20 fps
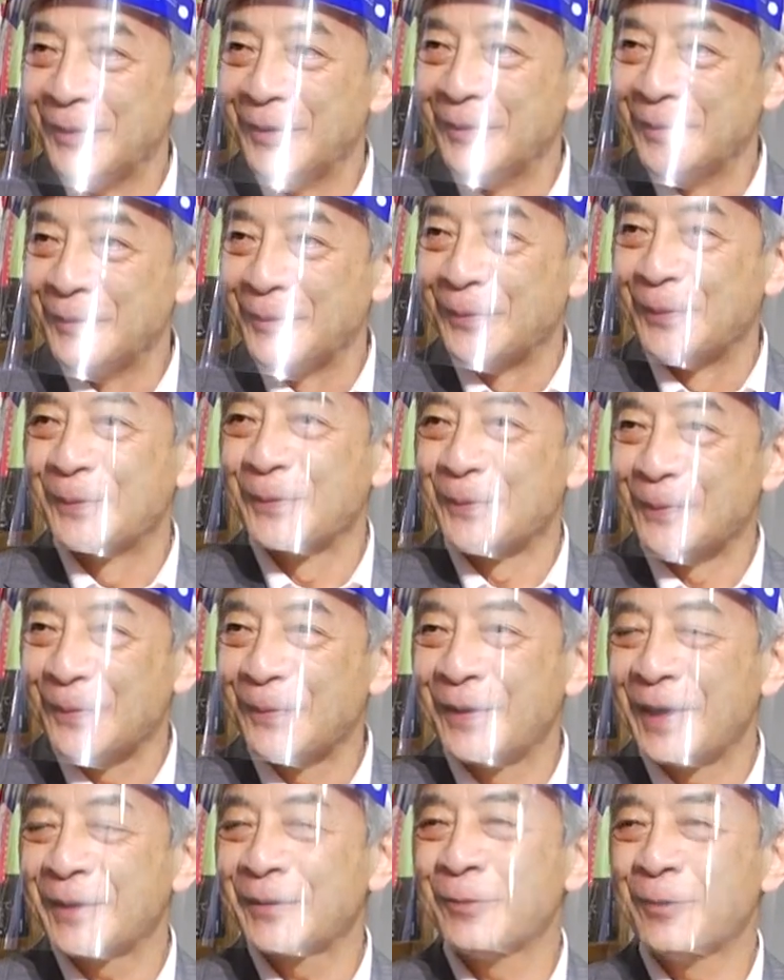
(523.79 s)
いうこと
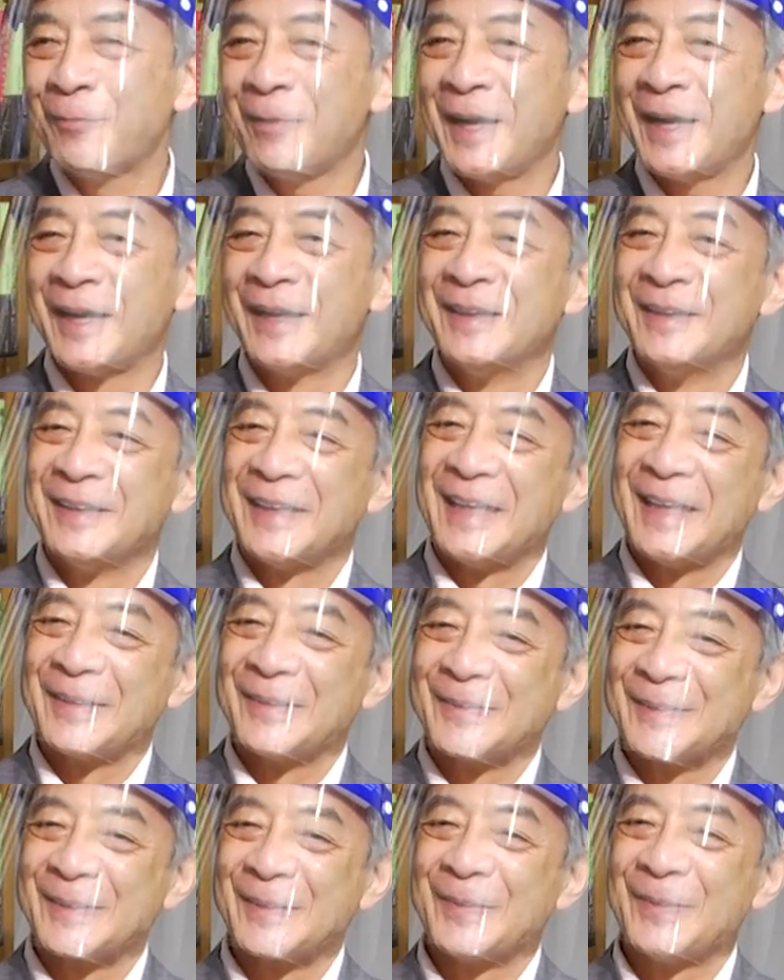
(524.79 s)
と、あとま
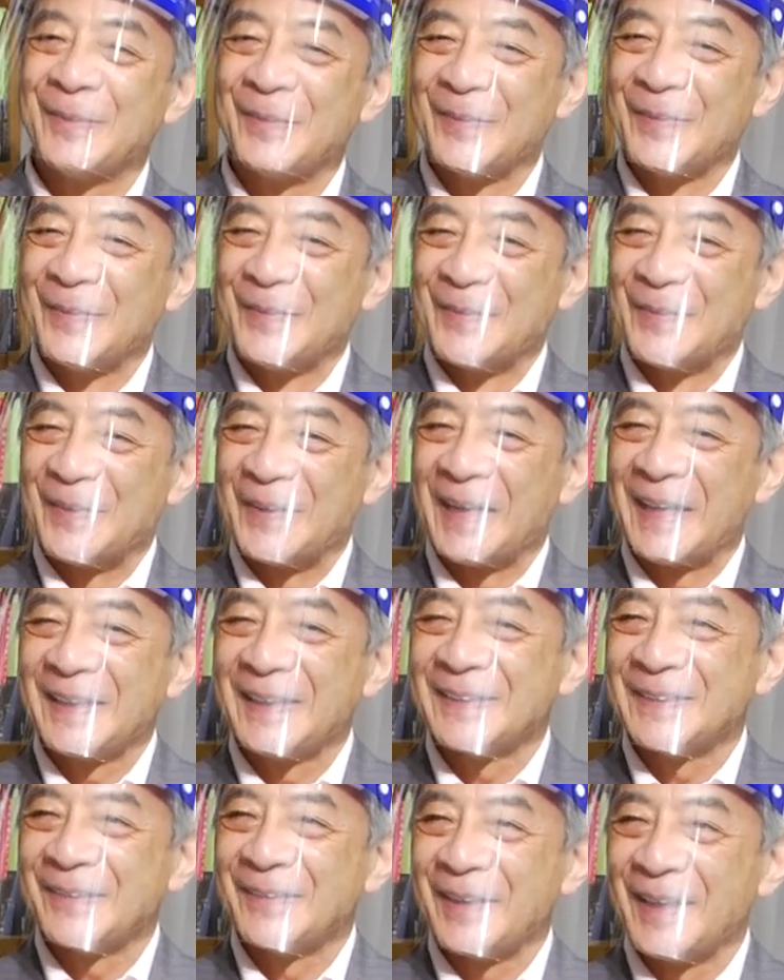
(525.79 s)
あその今
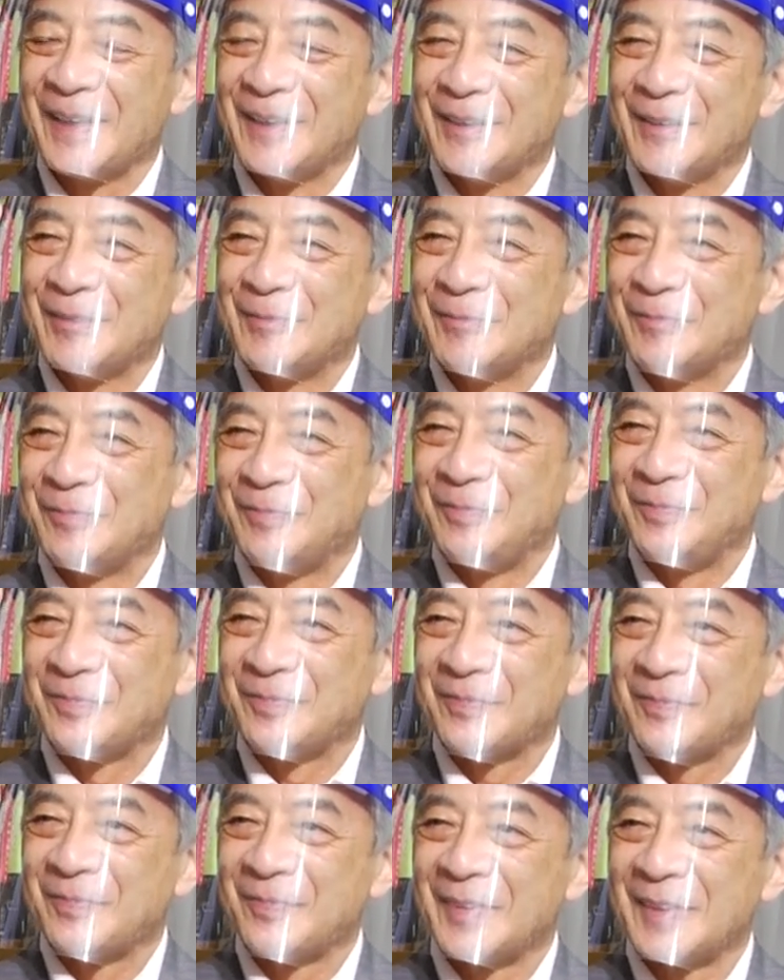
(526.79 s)
日本が走り出してい
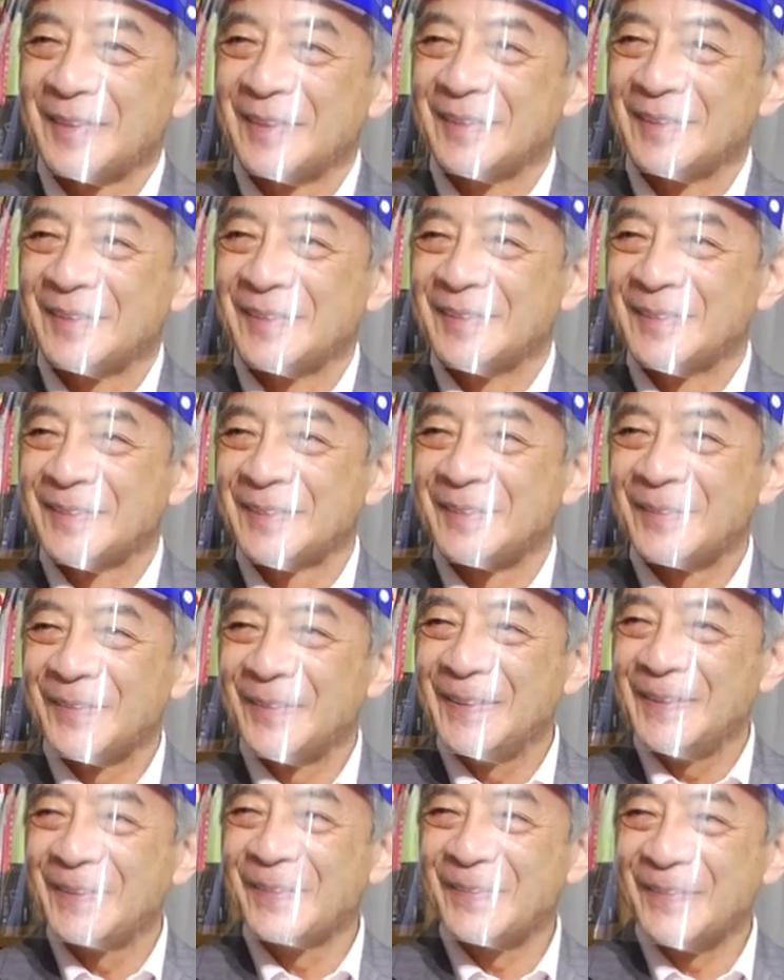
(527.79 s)
る方向に向かって不都
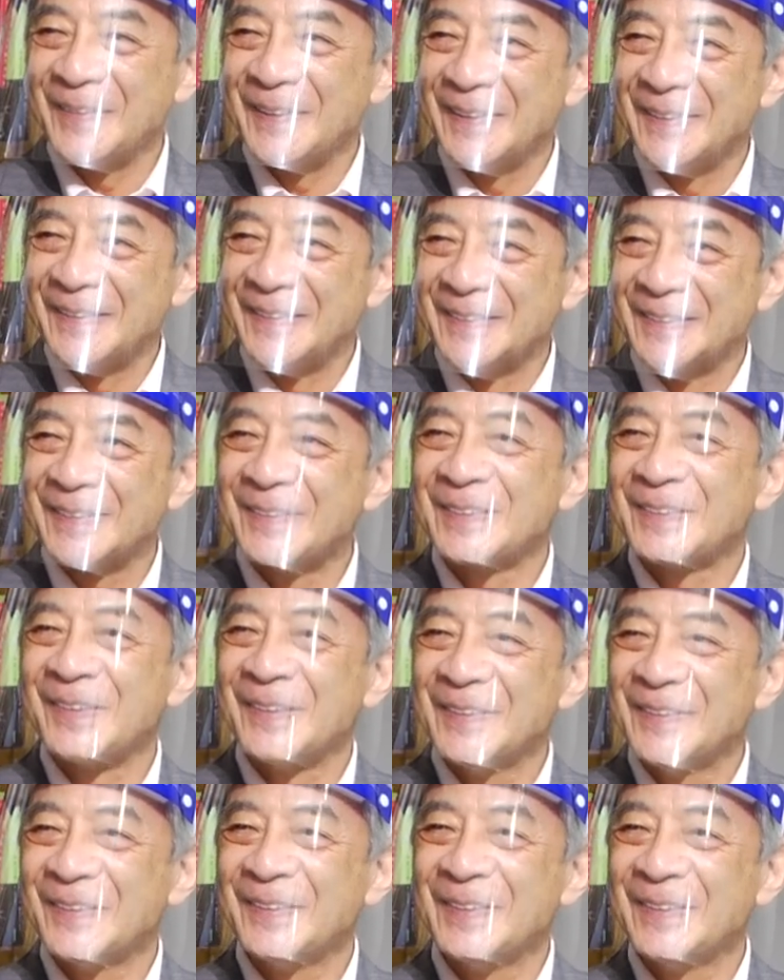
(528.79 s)
合なニュースなんですよ。そうそ
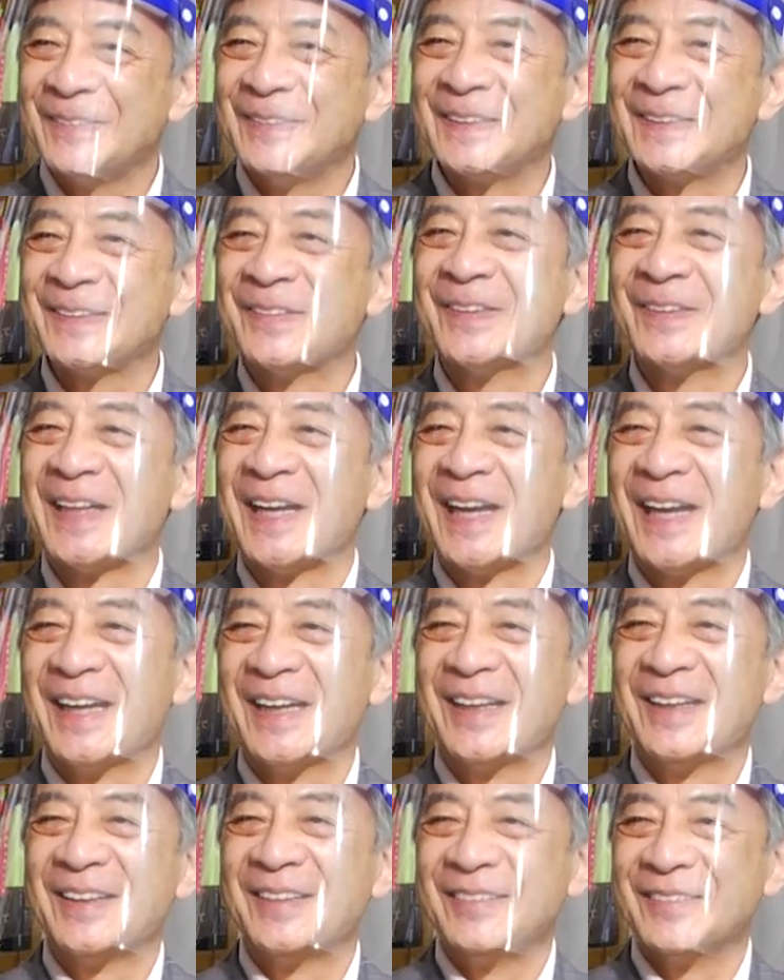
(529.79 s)
う、意図に不都合な
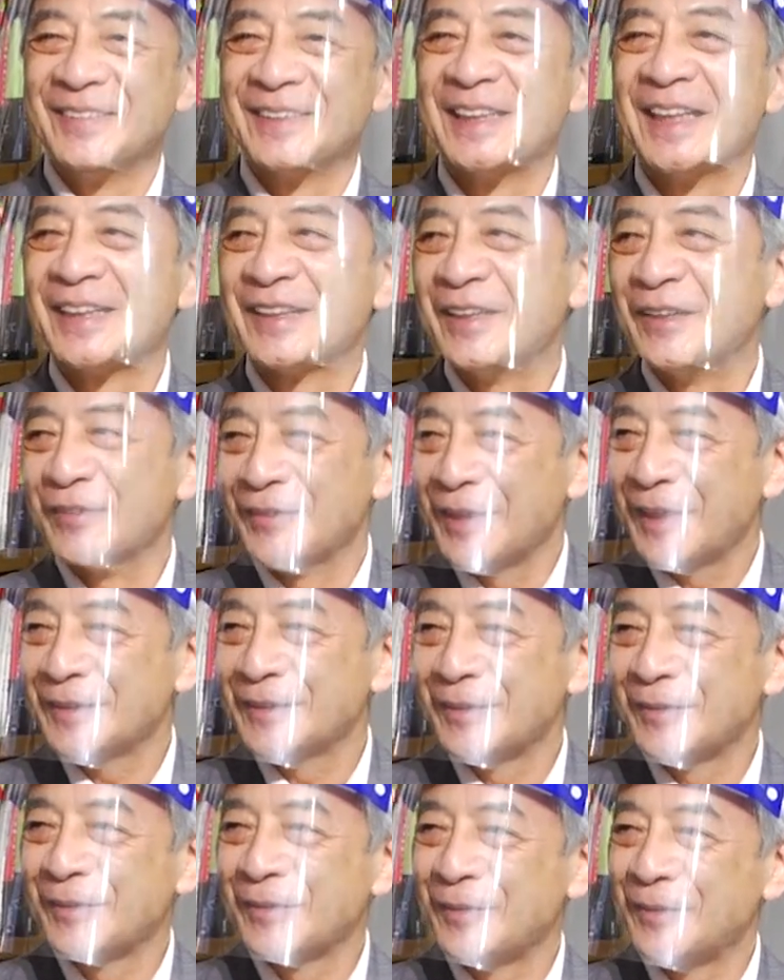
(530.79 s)
ニュースだっていうね。
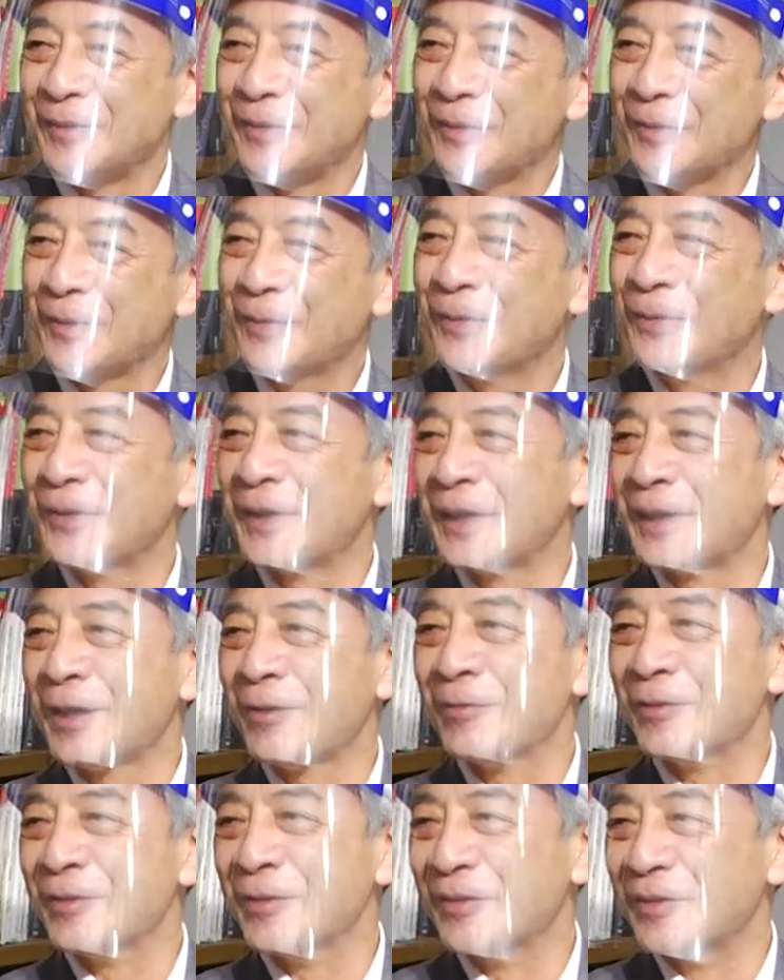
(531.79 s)
その両方で
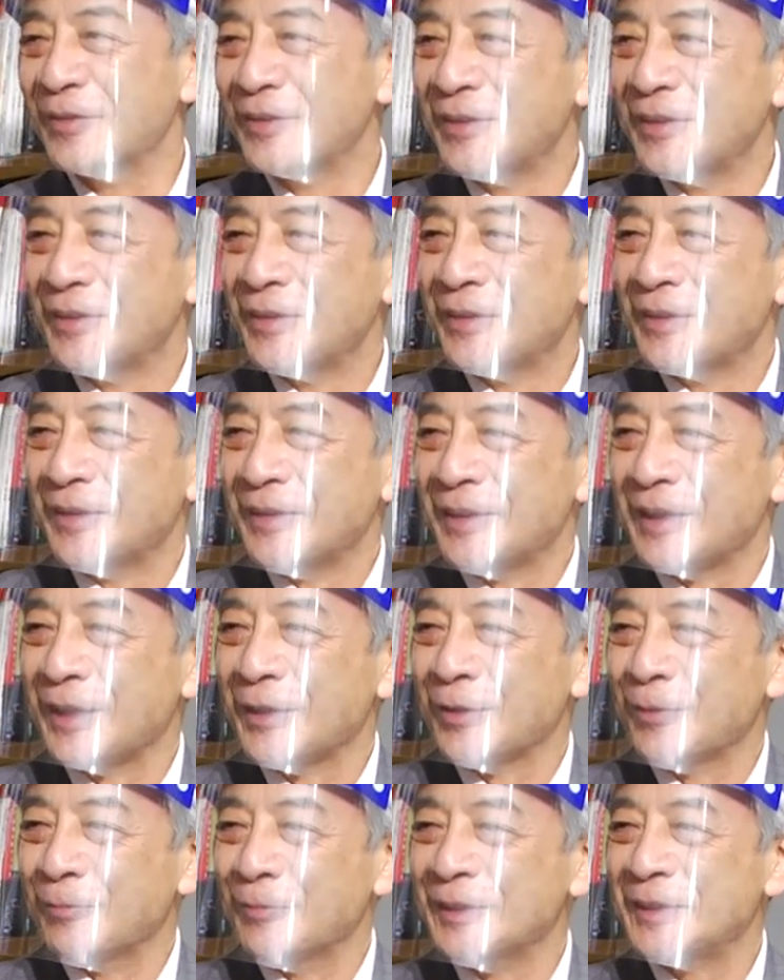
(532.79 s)
多分
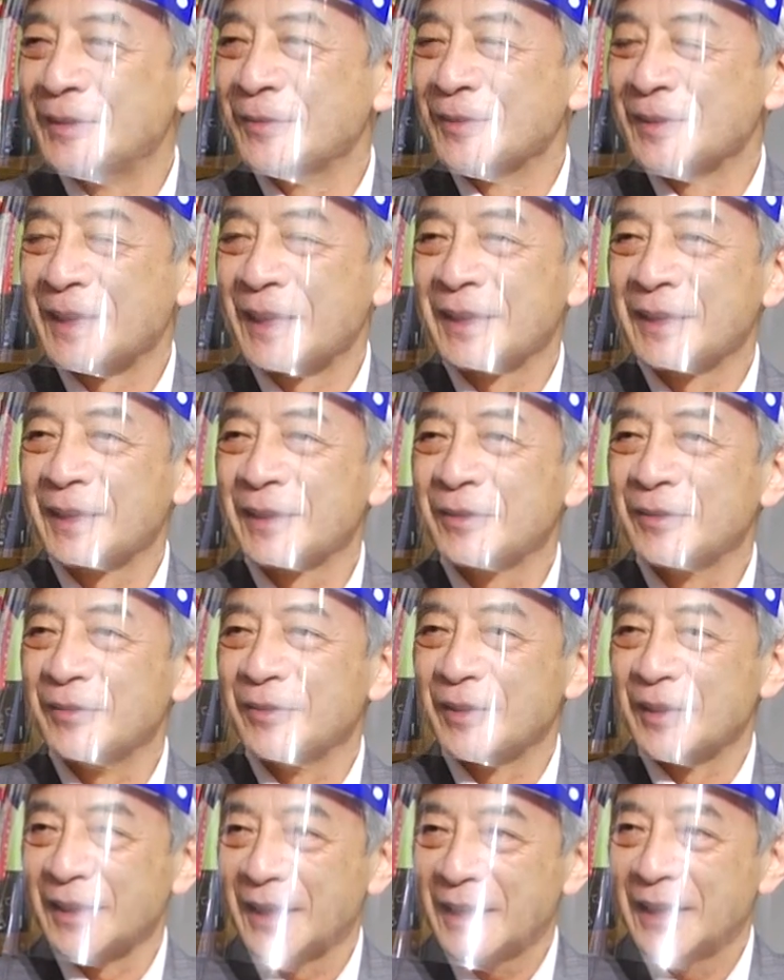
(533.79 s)
無視をされたっ
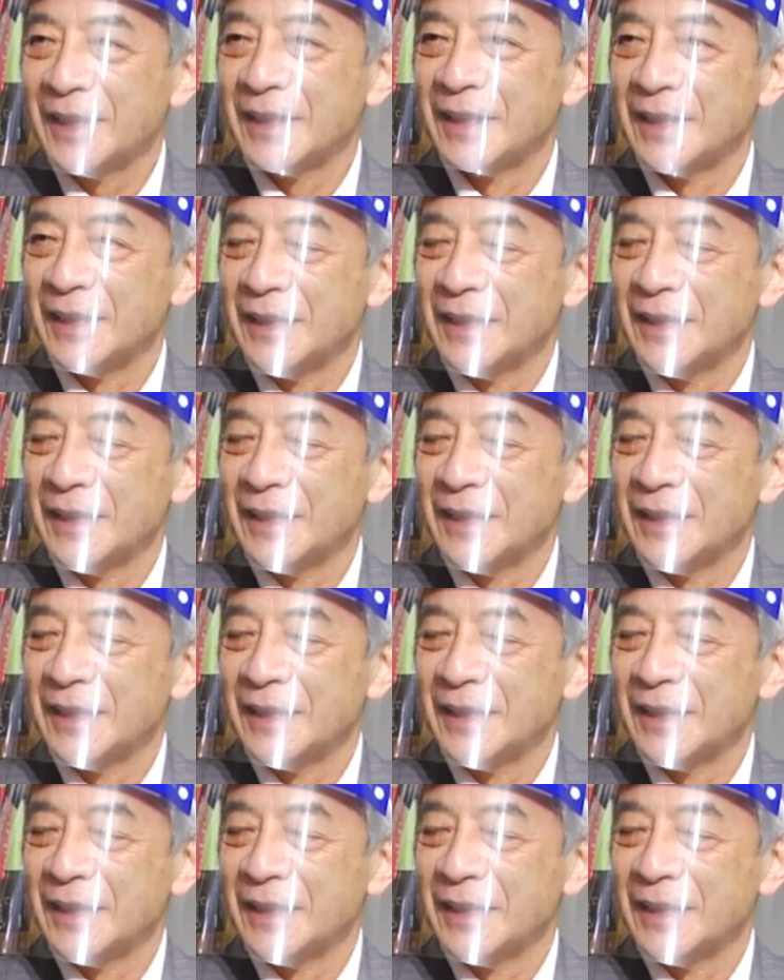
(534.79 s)
ていうかね。